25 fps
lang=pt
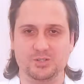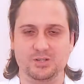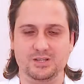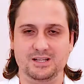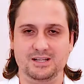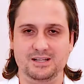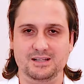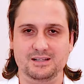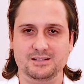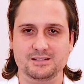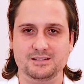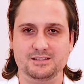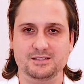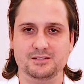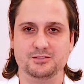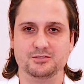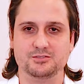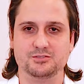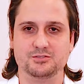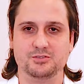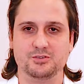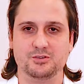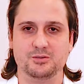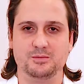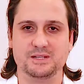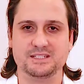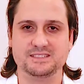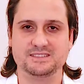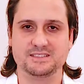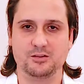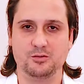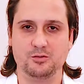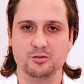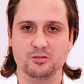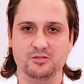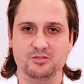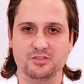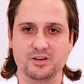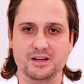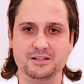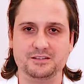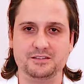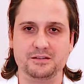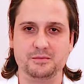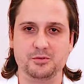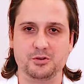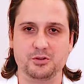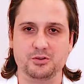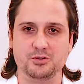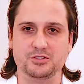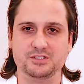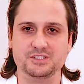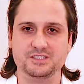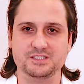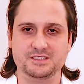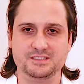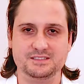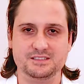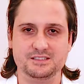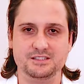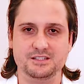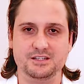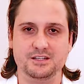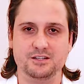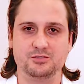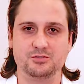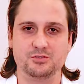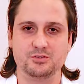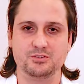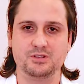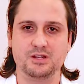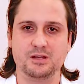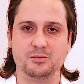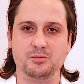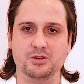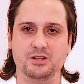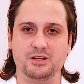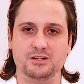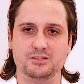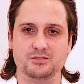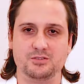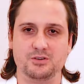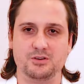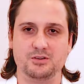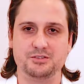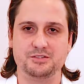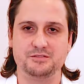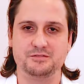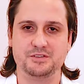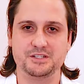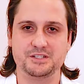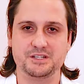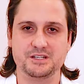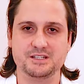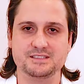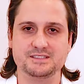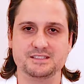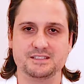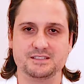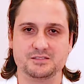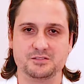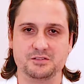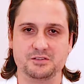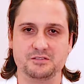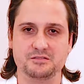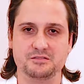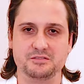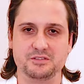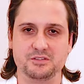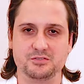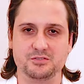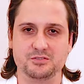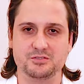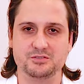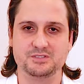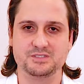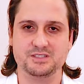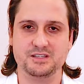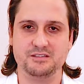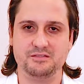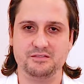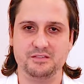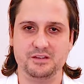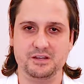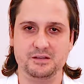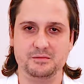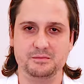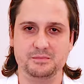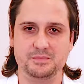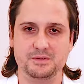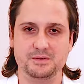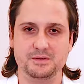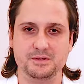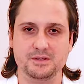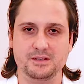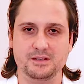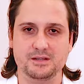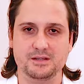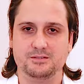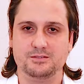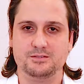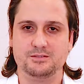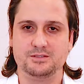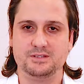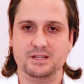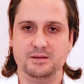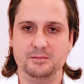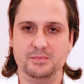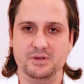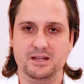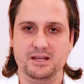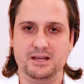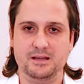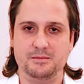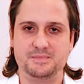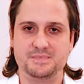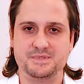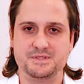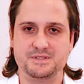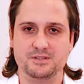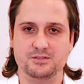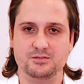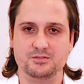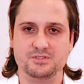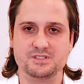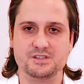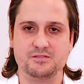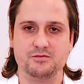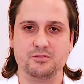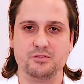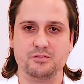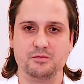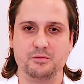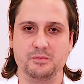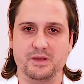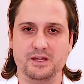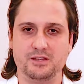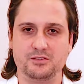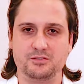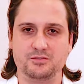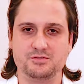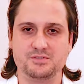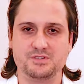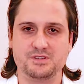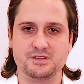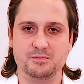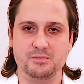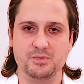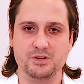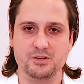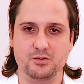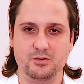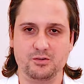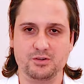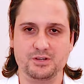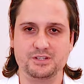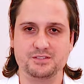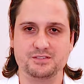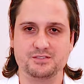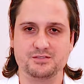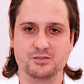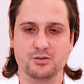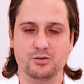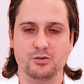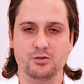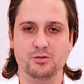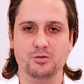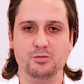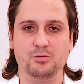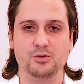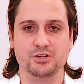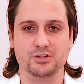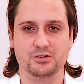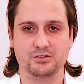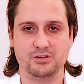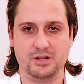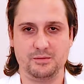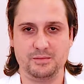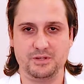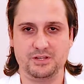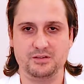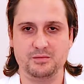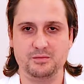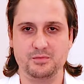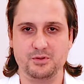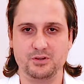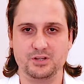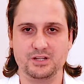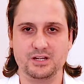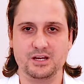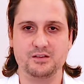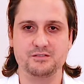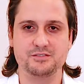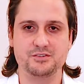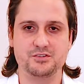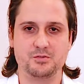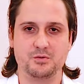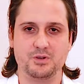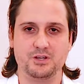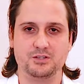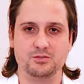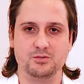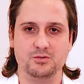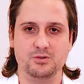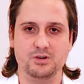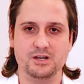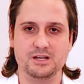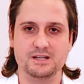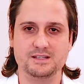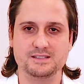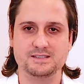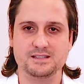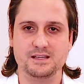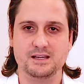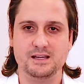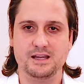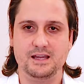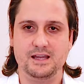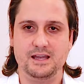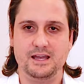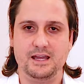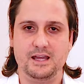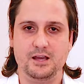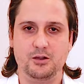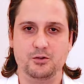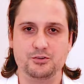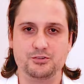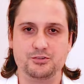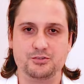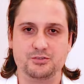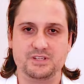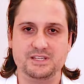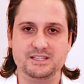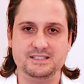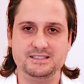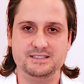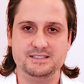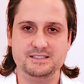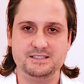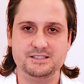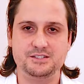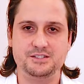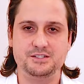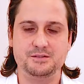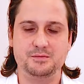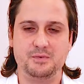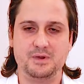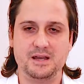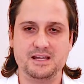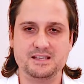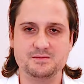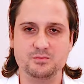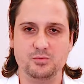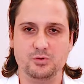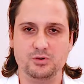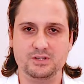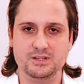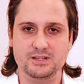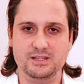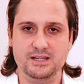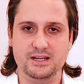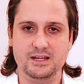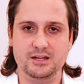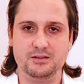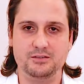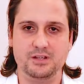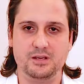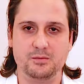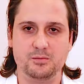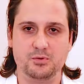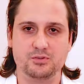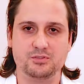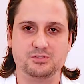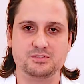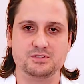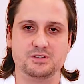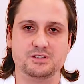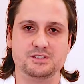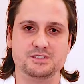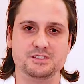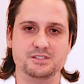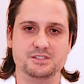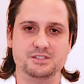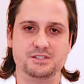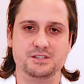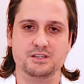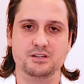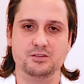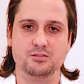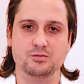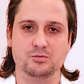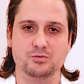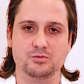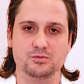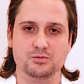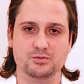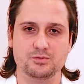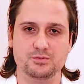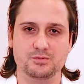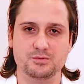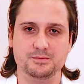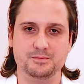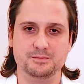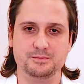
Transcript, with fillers: Olá, eu sou Marcelo Rufato, embriologista e diretor do Laboratório de Fertilização In Vitro do Cefep. O TimeLapse no desenvolvimento dos embriões ou monitoramento embrionário 24 horas é hoje o que existe de mais moderno em reprodução assistida no mundo.